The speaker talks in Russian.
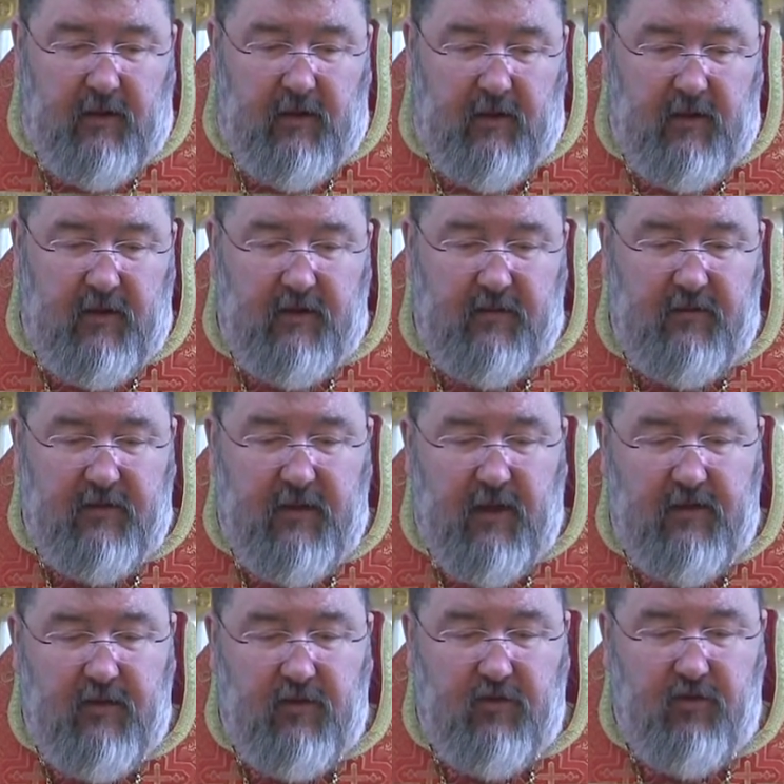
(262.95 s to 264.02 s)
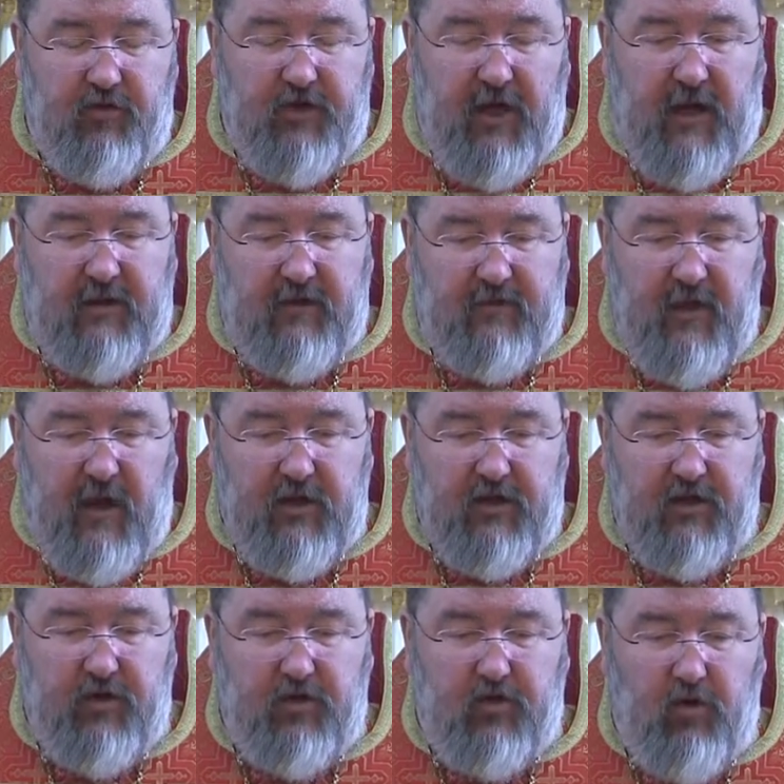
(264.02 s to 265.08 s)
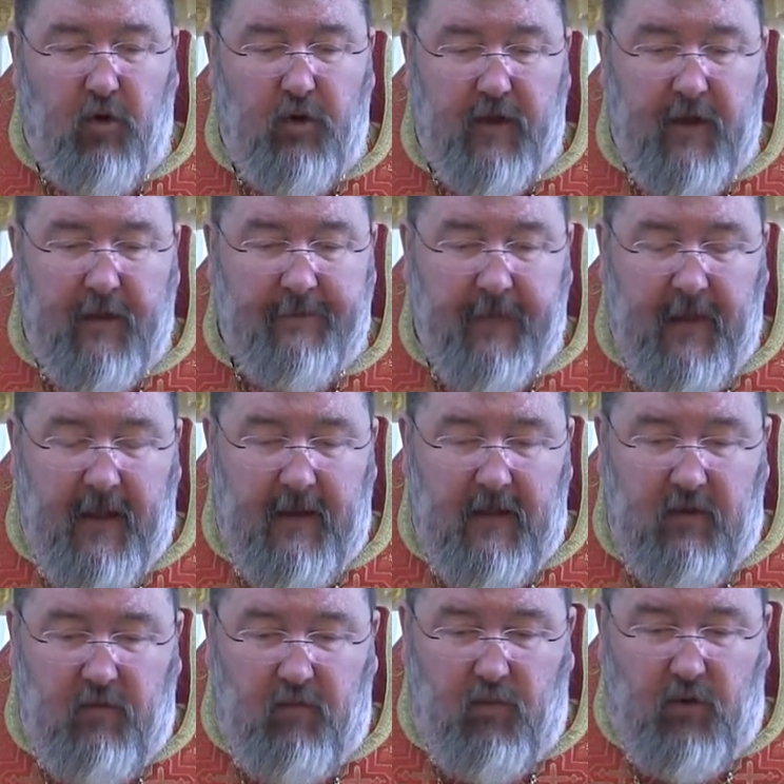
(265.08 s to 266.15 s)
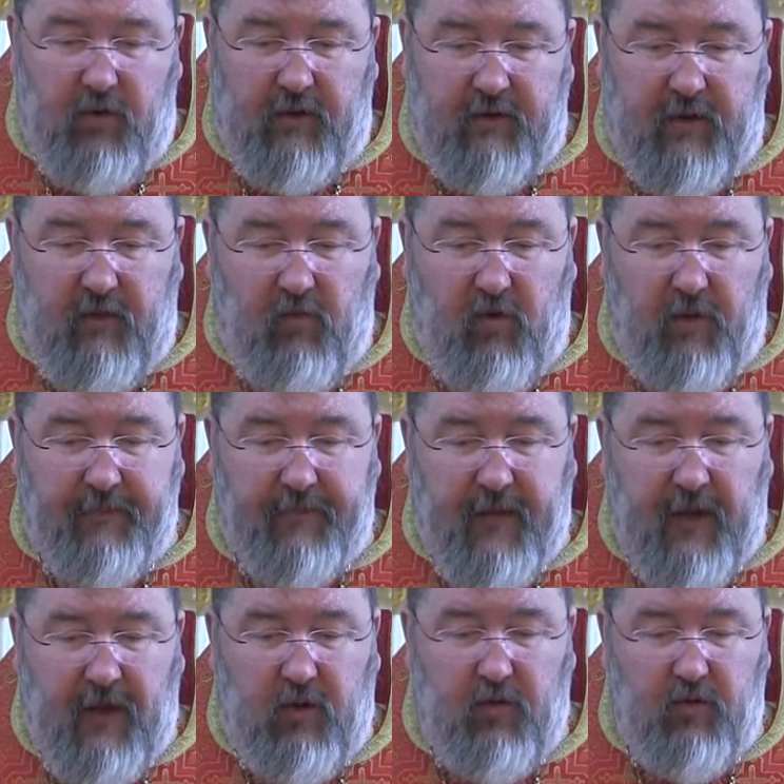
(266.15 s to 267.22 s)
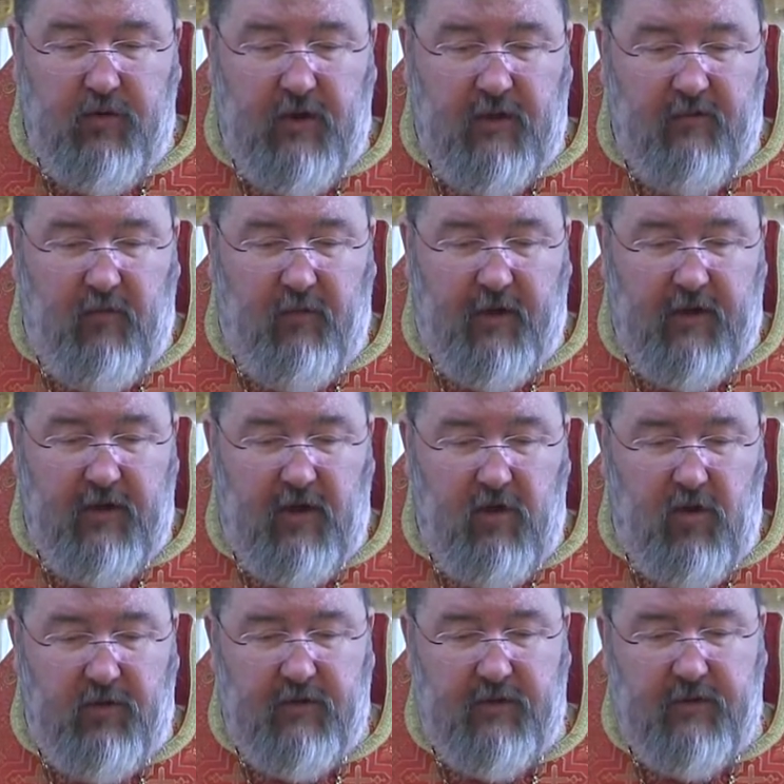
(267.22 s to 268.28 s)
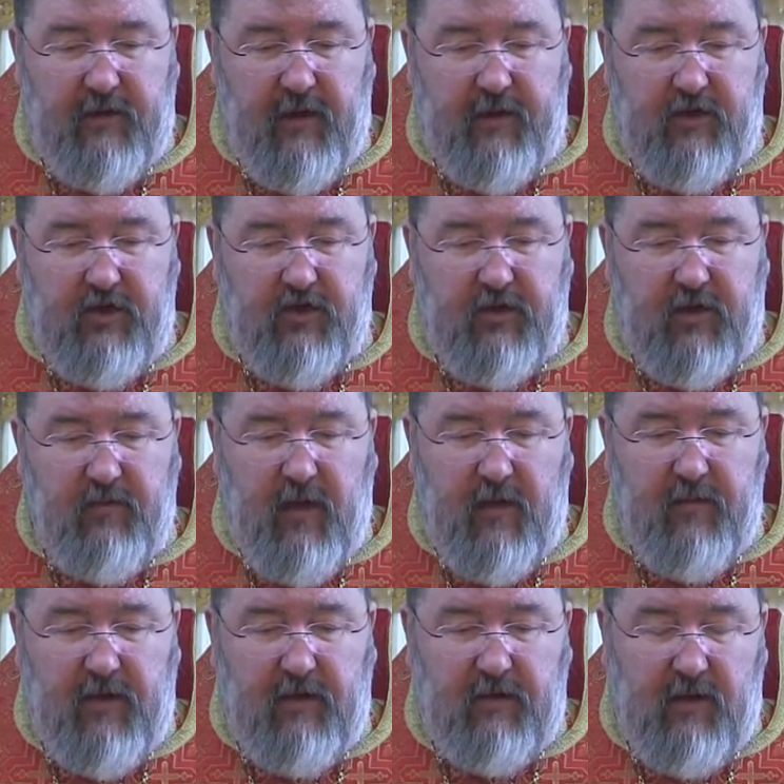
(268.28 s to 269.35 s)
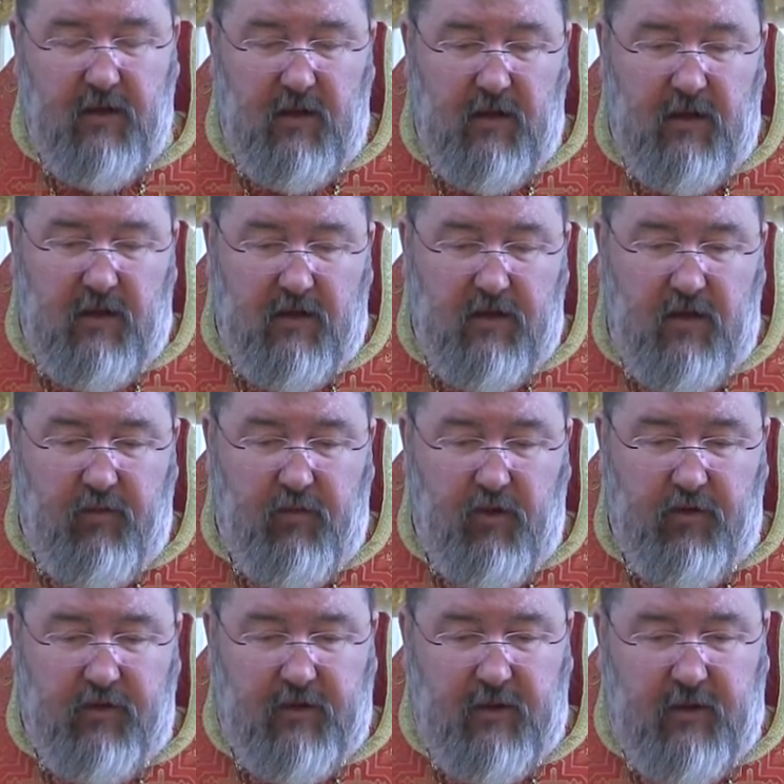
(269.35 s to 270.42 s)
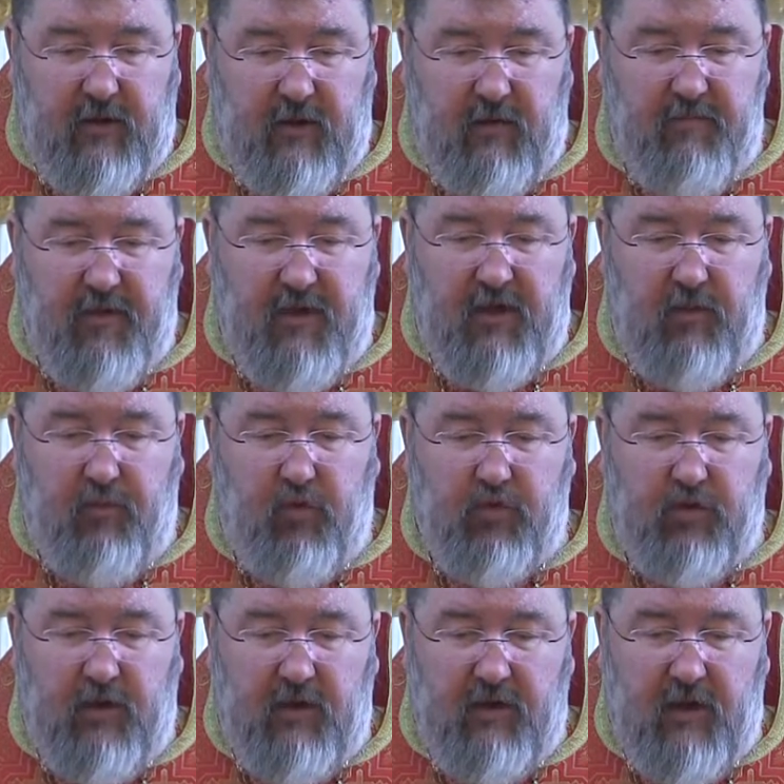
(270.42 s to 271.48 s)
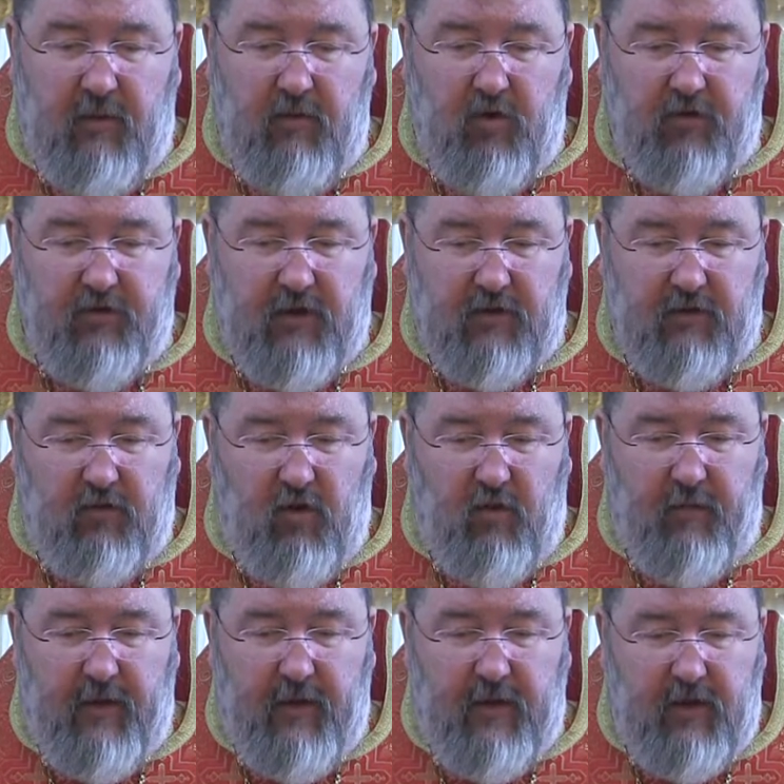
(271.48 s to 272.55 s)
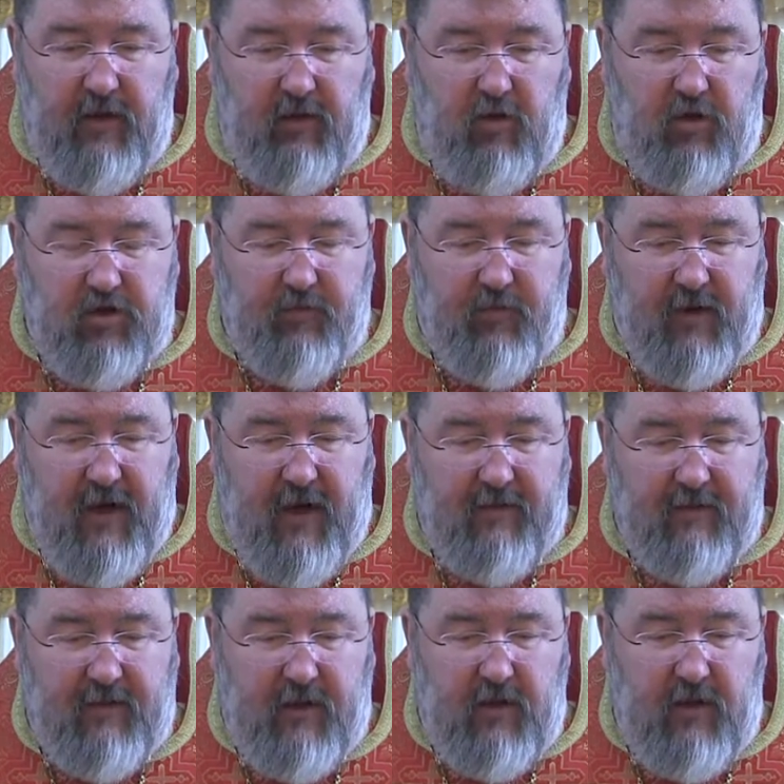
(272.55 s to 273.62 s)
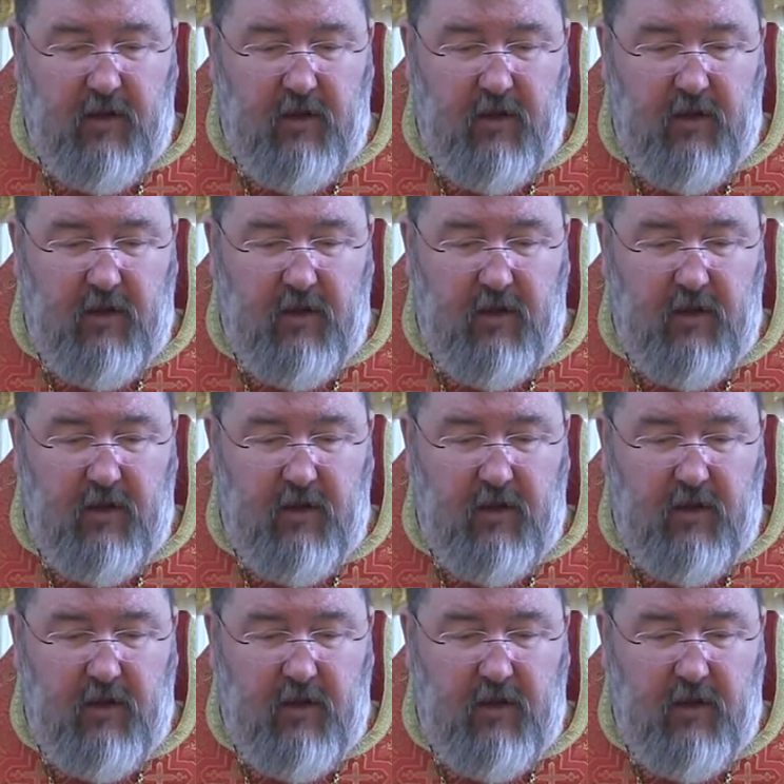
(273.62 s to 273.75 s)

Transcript: Разве так не случалось в нашей истории? Более того, люди в определенный исторический момент не просто перепутали добро со злом и ложь с правдой,